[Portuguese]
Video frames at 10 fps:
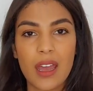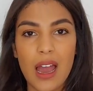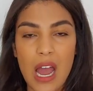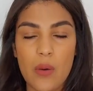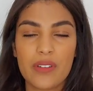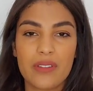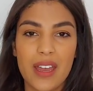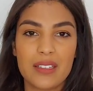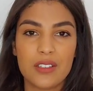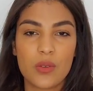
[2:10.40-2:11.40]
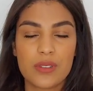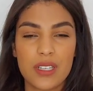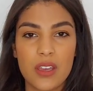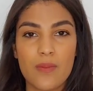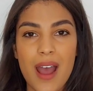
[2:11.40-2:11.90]
ao invés de
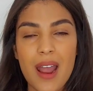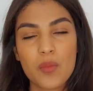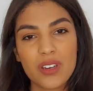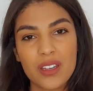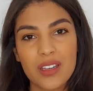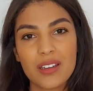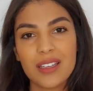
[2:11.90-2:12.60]
conseguir uma harmonia